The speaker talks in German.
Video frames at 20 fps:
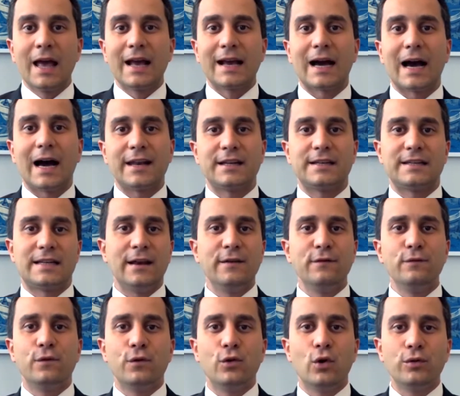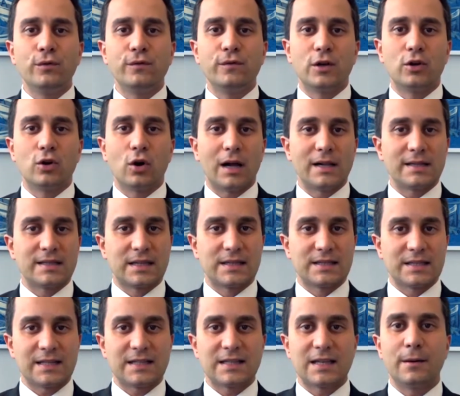gerade dann würden wir doch als
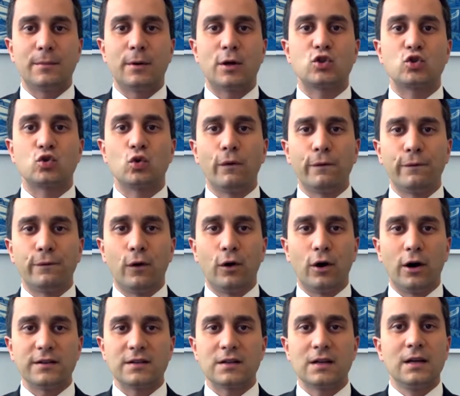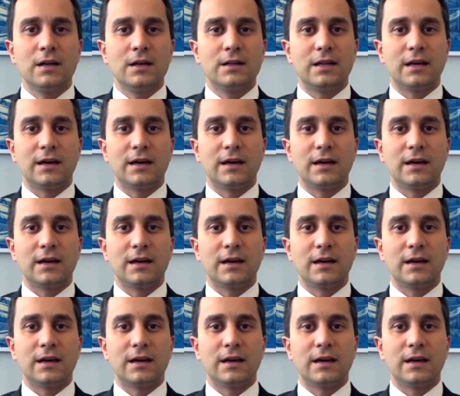Gesetzgeber sofort